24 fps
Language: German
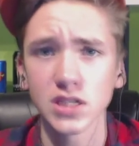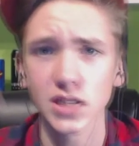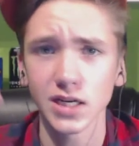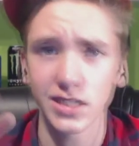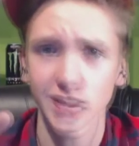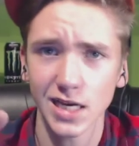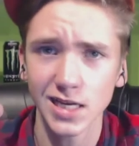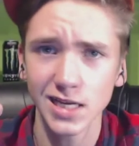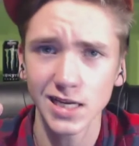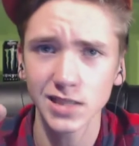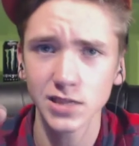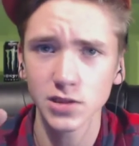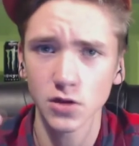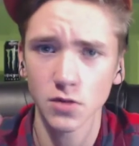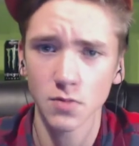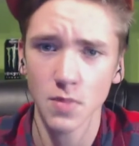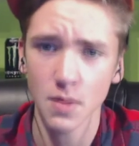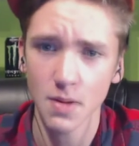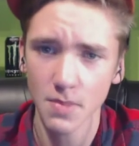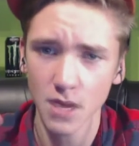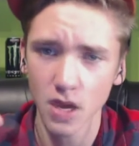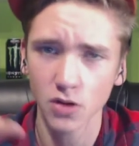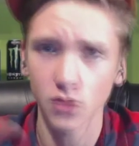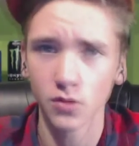Nacht 1
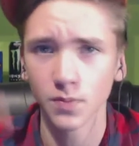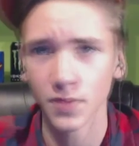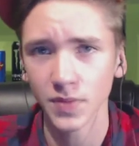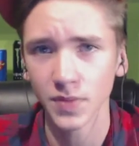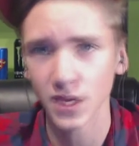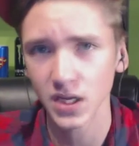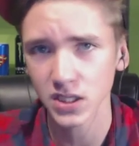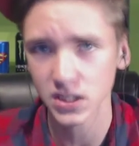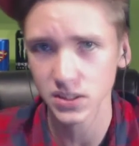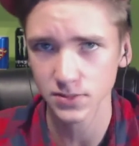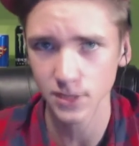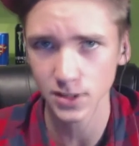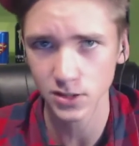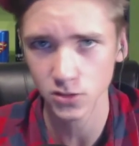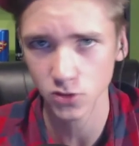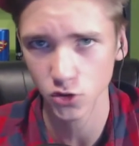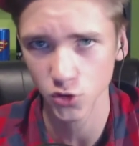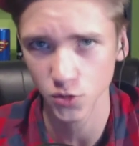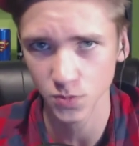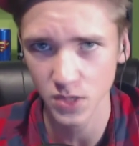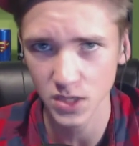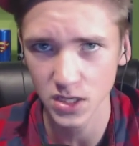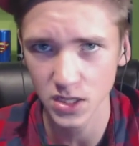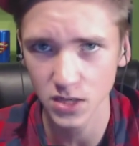nochmal machen, um Nacht 2 zu
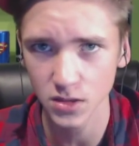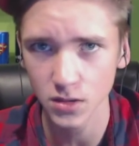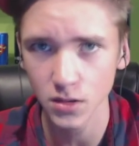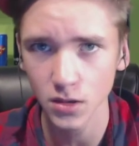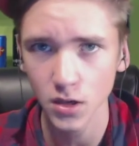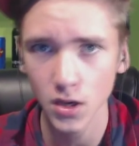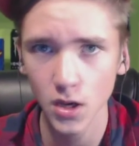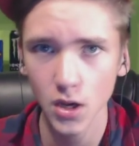spielen.